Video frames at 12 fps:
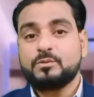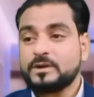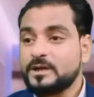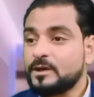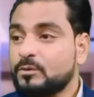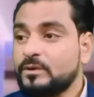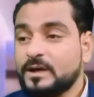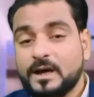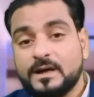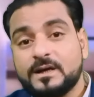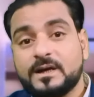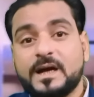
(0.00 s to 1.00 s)
क्योंकि ये कोई
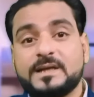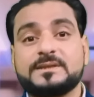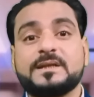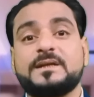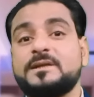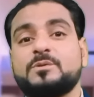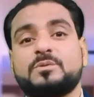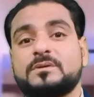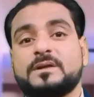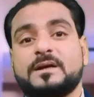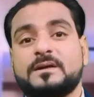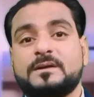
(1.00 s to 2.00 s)
अलग रास्ता नहीं
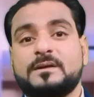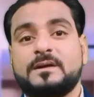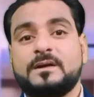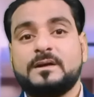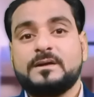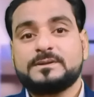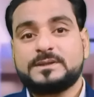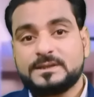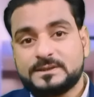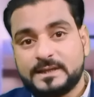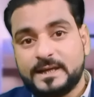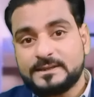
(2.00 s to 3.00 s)
ढूंढता
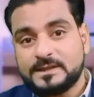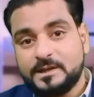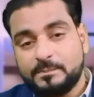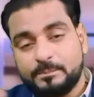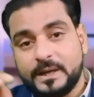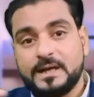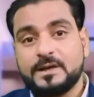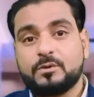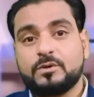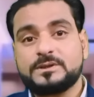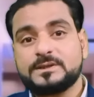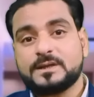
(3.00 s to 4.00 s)
जिस तरह से ये पहले
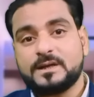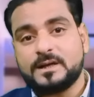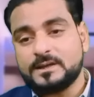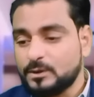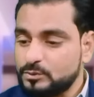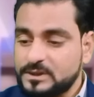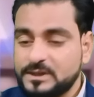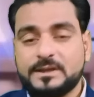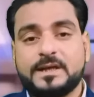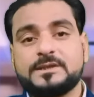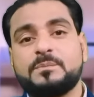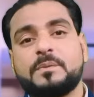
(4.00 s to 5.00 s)
कोशिश कर रहा था उसी
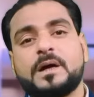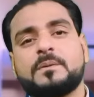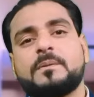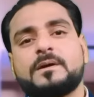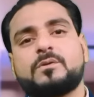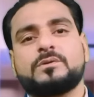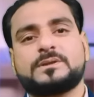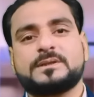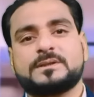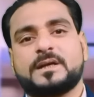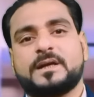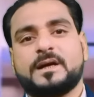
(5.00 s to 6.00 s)
तरह से बार बार
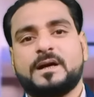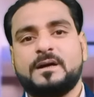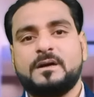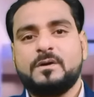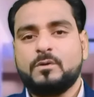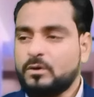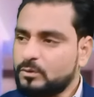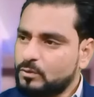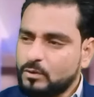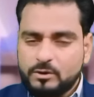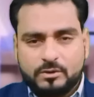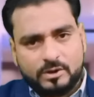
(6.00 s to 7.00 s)
कोशिश करेगा और
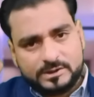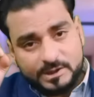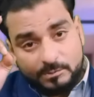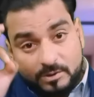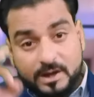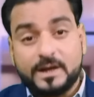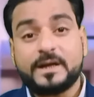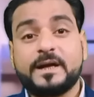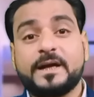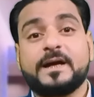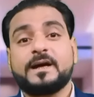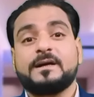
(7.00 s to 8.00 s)
गोल को अचीव
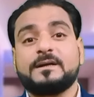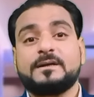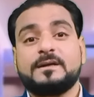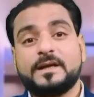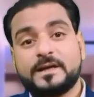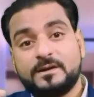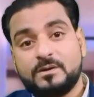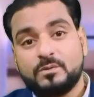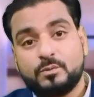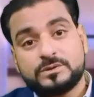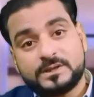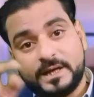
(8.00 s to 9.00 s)
करके रहेगा लेकिन
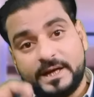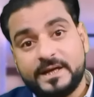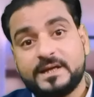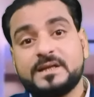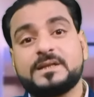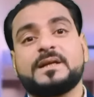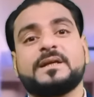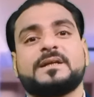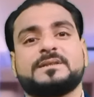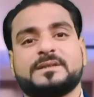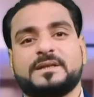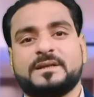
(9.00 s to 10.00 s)
उस एक ही तरीके